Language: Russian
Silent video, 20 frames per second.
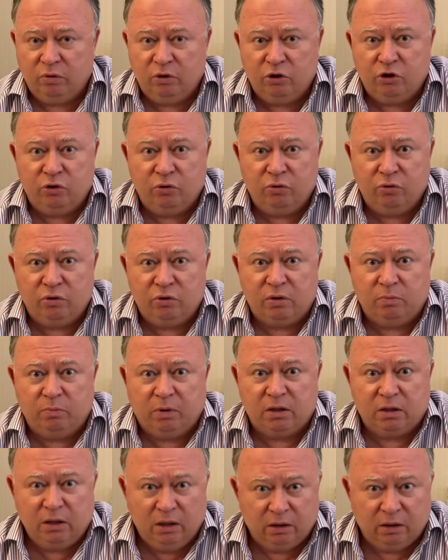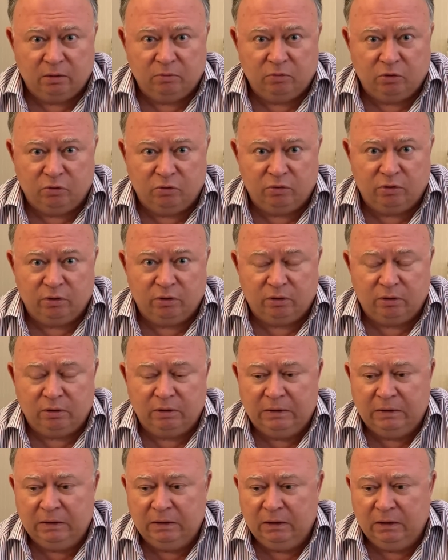еще и с браслетом ходит.
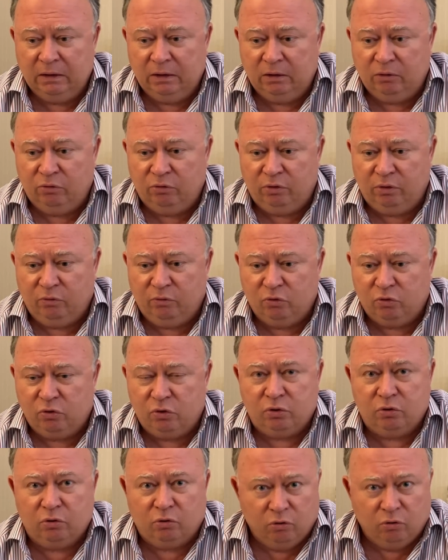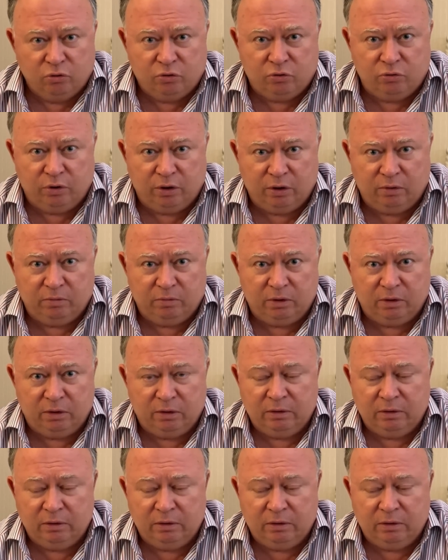У него срок тюремный.